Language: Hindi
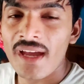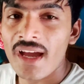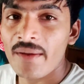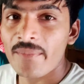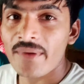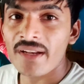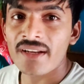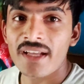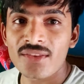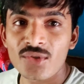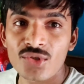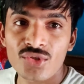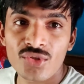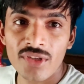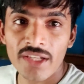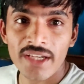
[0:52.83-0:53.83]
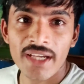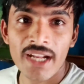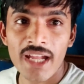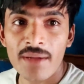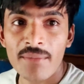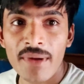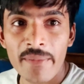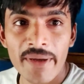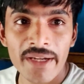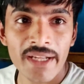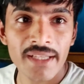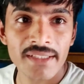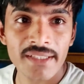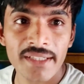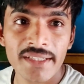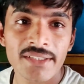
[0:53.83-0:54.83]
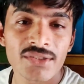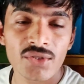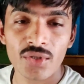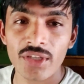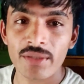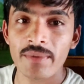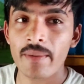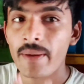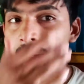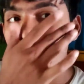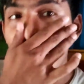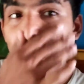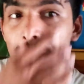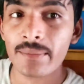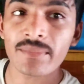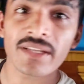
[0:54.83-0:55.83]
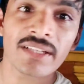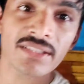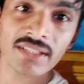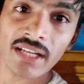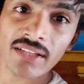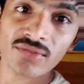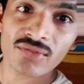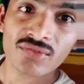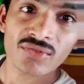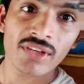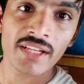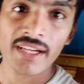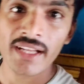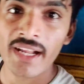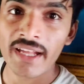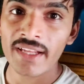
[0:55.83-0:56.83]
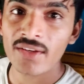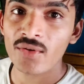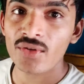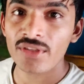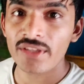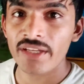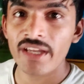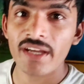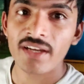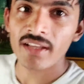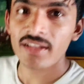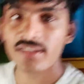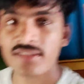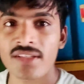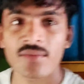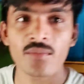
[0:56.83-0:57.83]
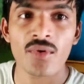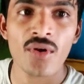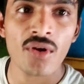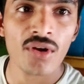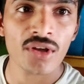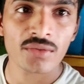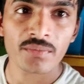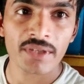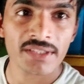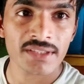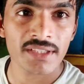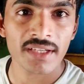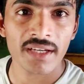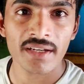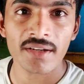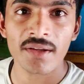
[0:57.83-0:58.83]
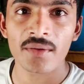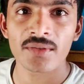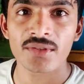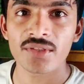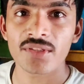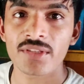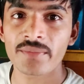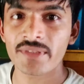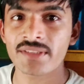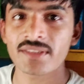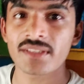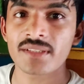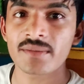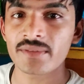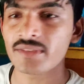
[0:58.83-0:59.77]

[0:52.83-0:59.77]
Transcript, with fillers: हम कल रात को उसको लेकर आए हैं मामा के यहाँ छोटे मामा के यहाँ हम कल इस रात को उसको लेकर आए हैं और ये कल से बहुत मस्ती कर रहा है इतनी मस्ती